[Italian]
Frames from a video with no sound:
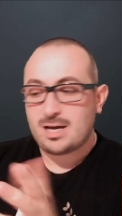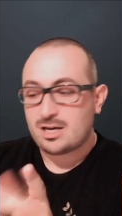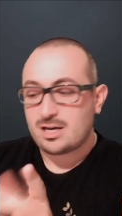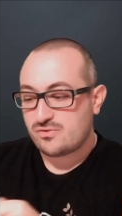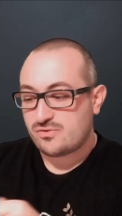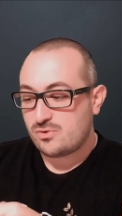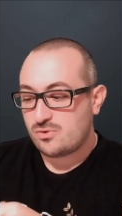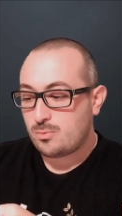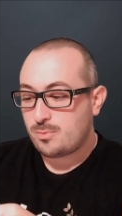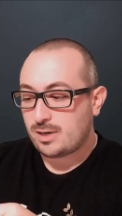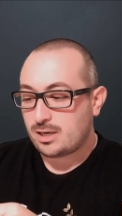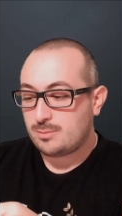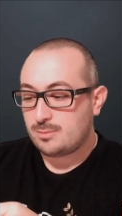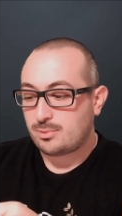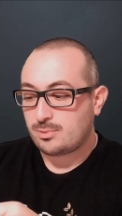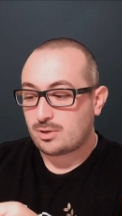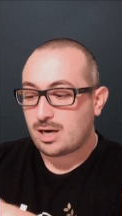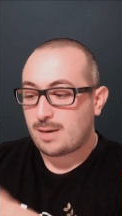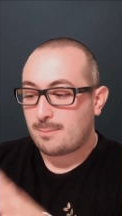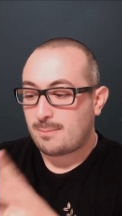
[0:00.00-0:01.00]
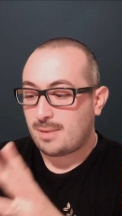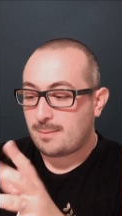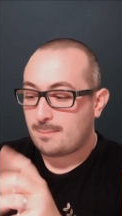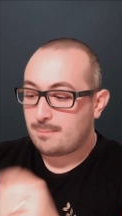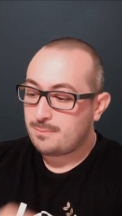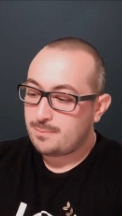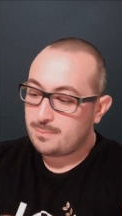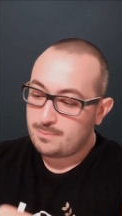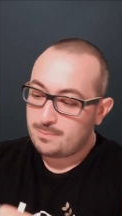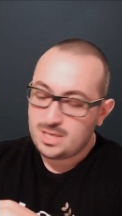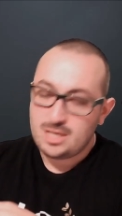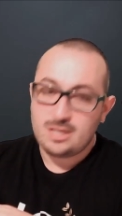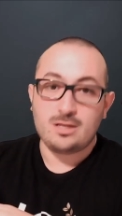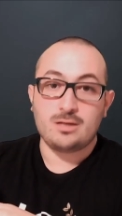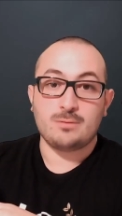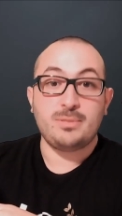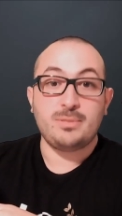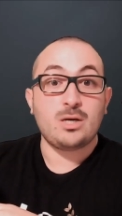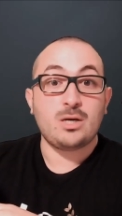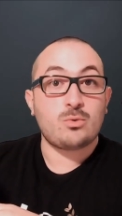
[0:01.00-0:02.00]
e sviluppare il programma in,
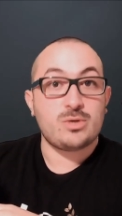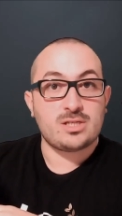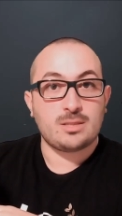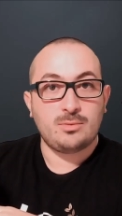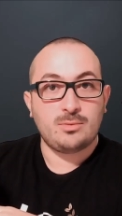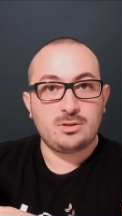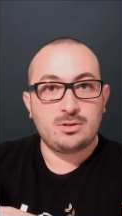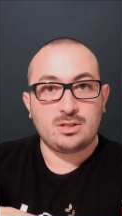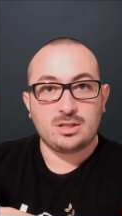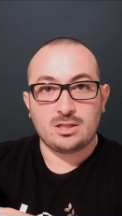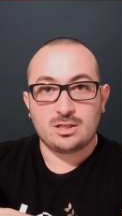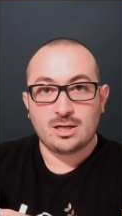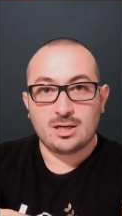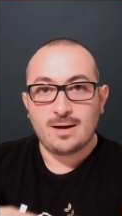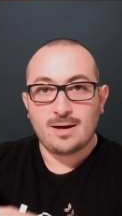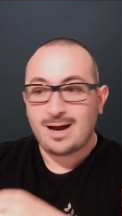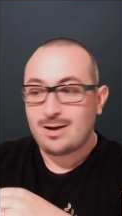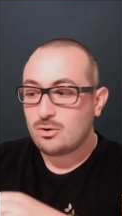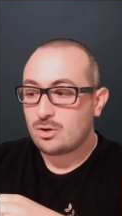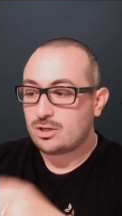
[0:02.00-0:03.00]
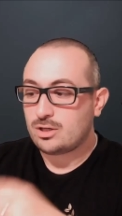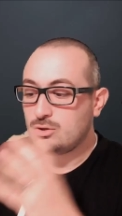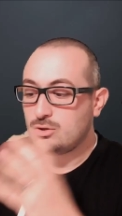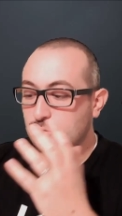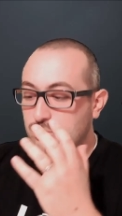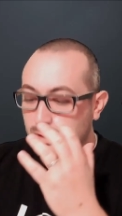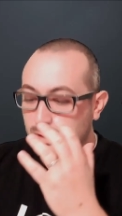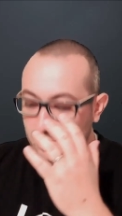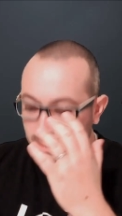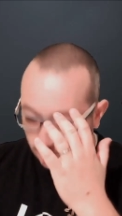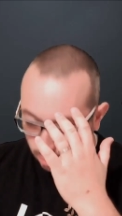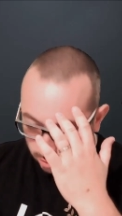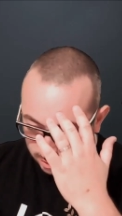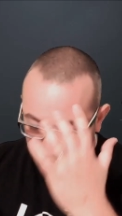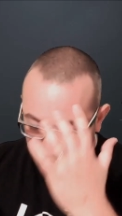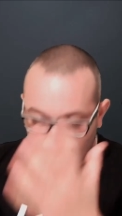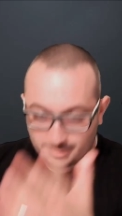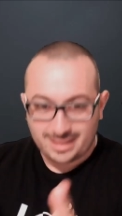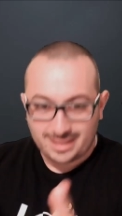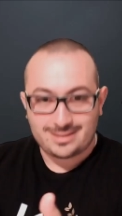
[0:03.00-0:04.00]
per questa bottiglia, allora io utilizzerò
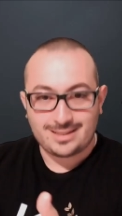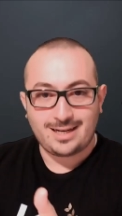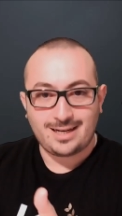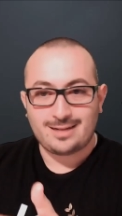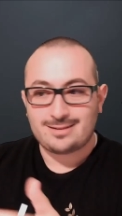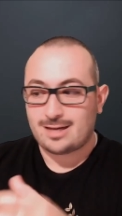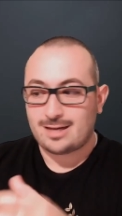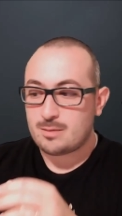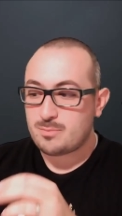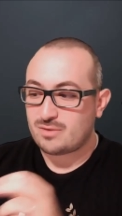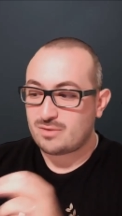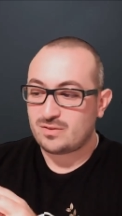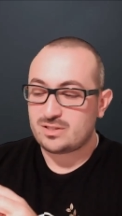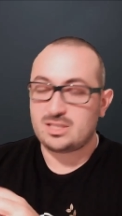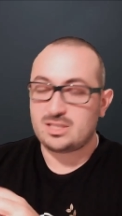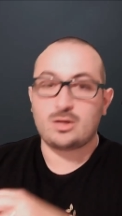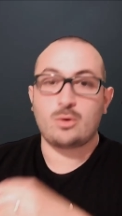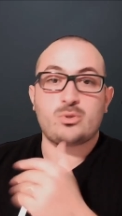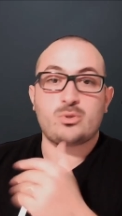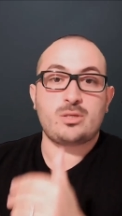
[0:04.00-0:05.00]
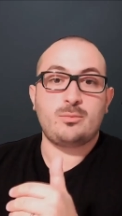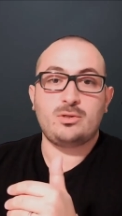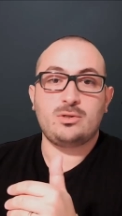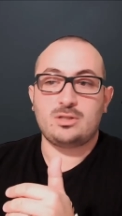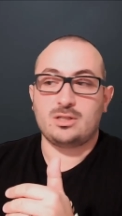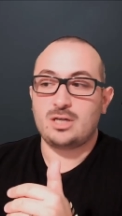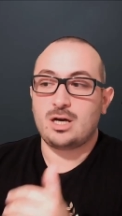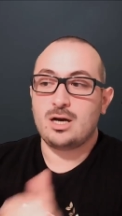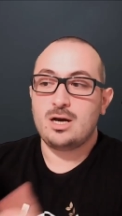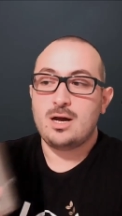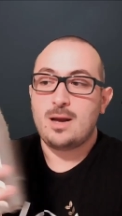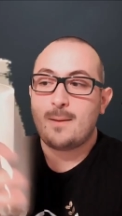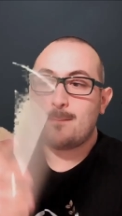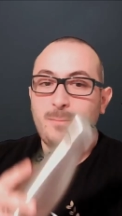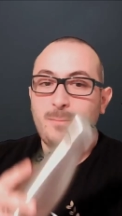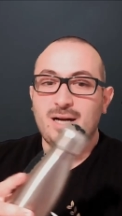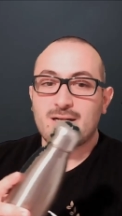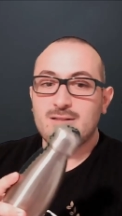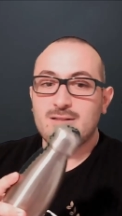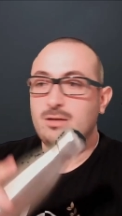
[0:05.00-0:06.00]
determinati criteri per far sì che questa bottiglia
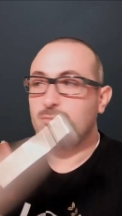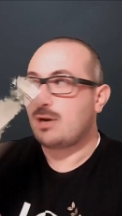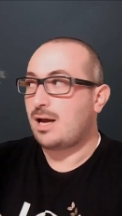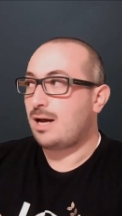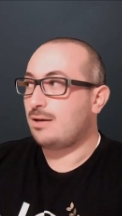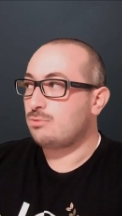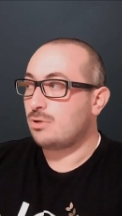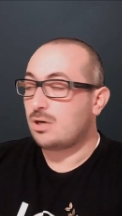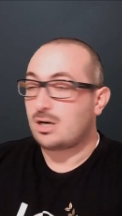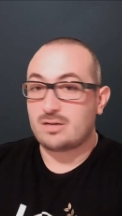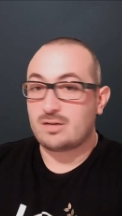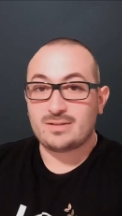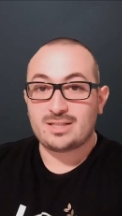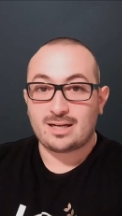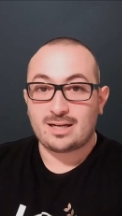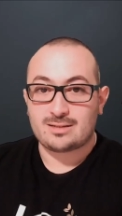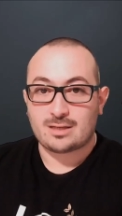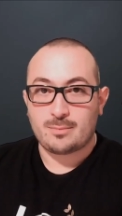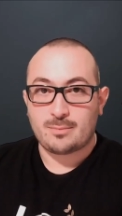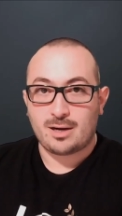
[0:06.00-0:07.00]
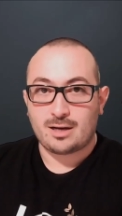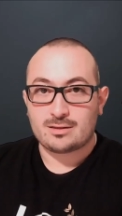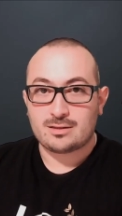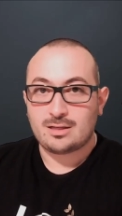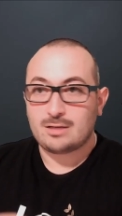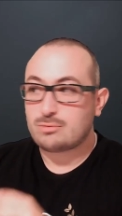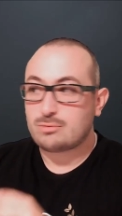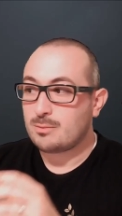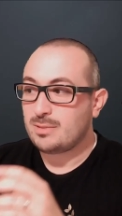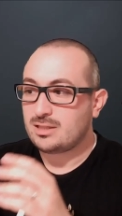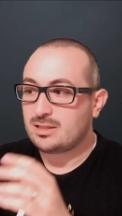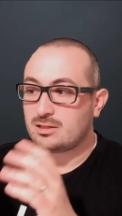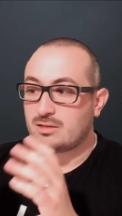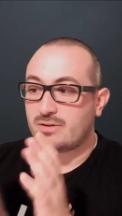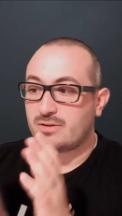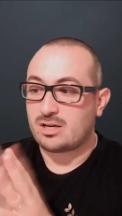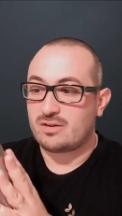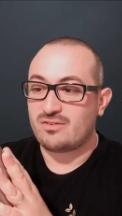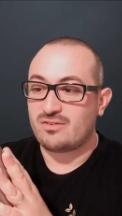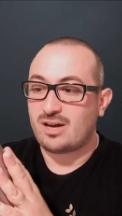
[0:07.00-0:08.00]
parti da un lato e arriva dall'altra parte. Naturalmente deve
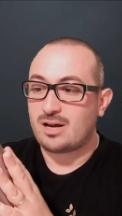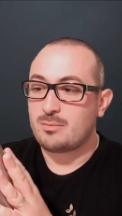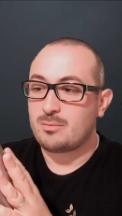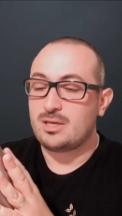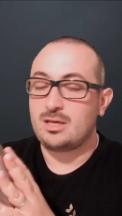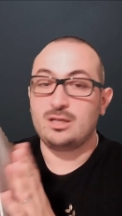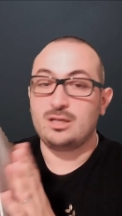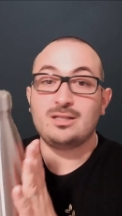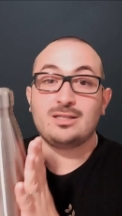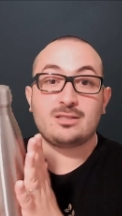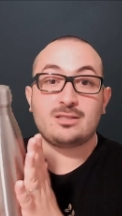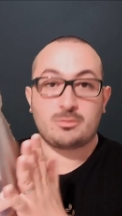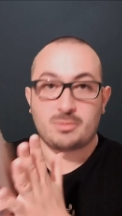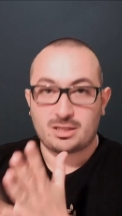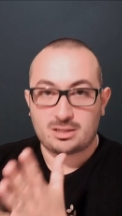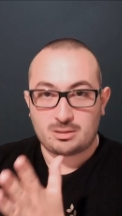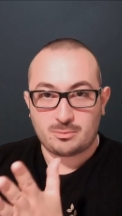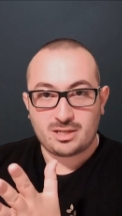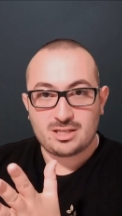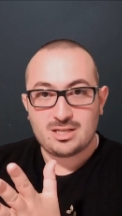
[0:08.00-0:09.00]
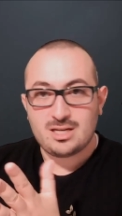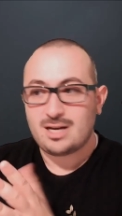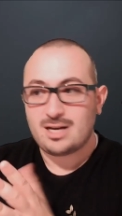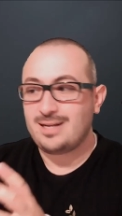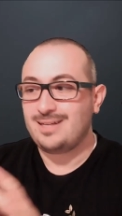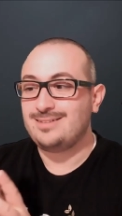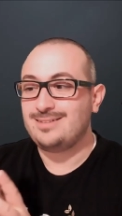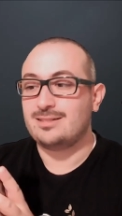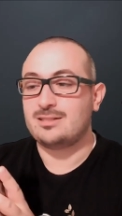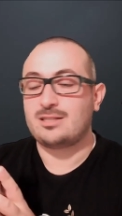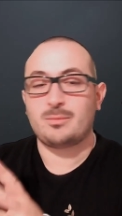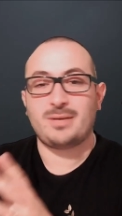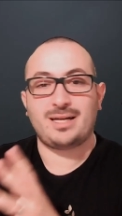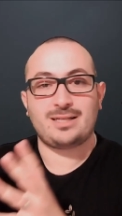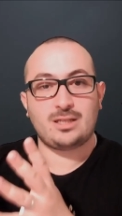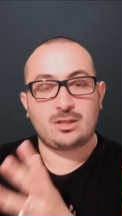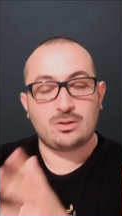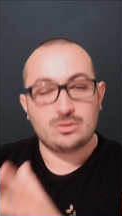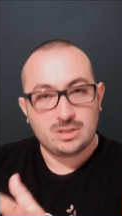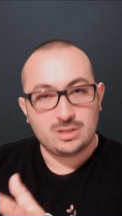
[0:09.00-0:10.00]
arrivarmi in determinate maniere, in determinate
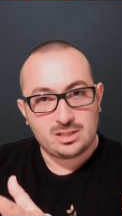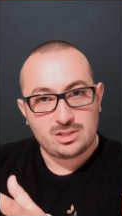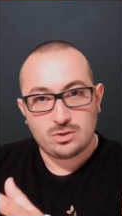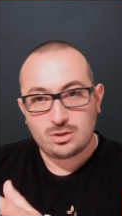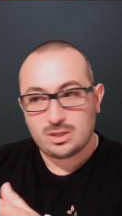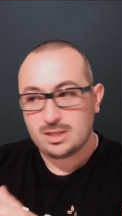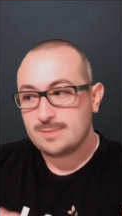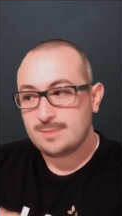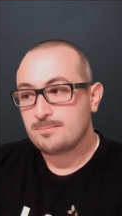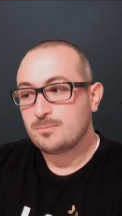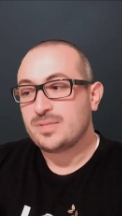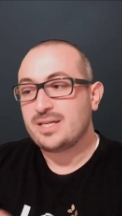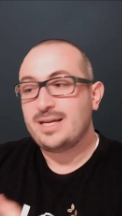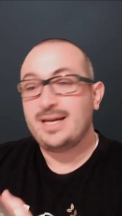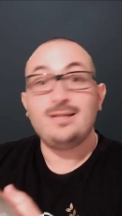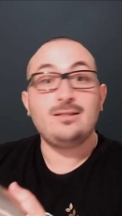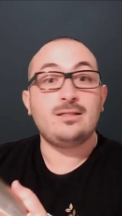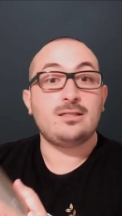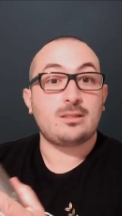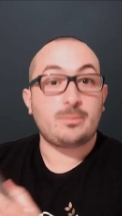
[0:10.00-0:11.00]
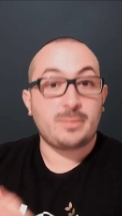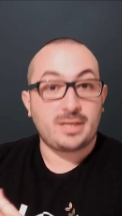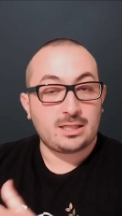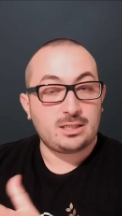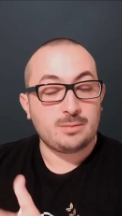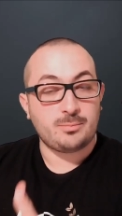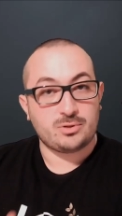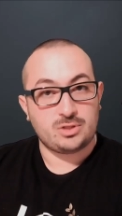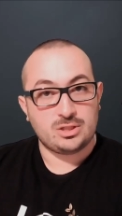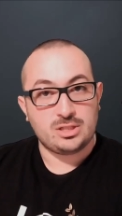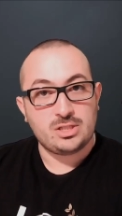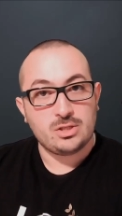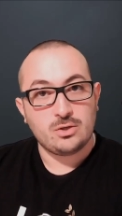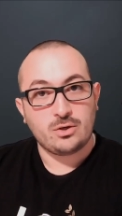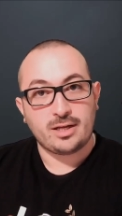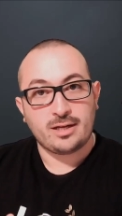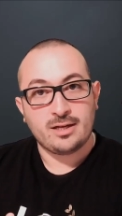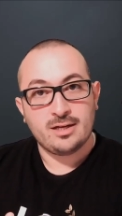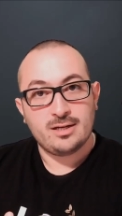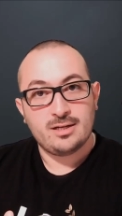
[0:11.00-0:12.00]
condizioni e in determinate posizioni.
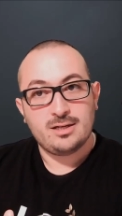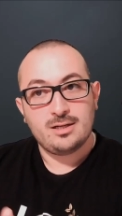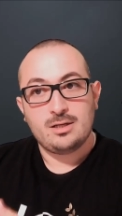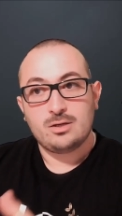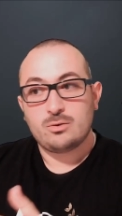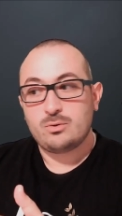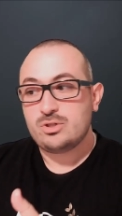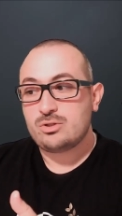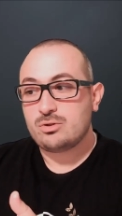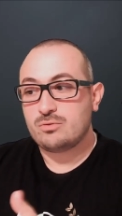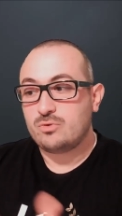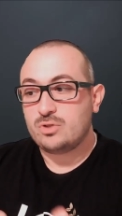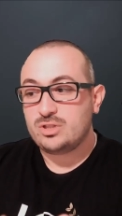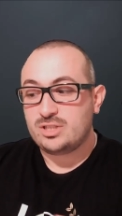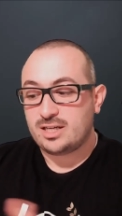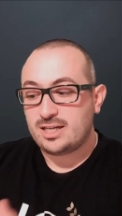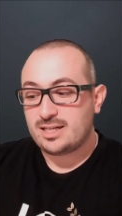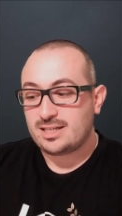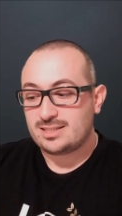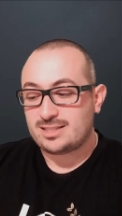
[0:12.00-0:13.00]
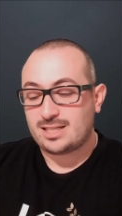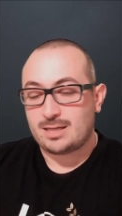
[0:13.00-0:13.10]
Questo vuol dire che se la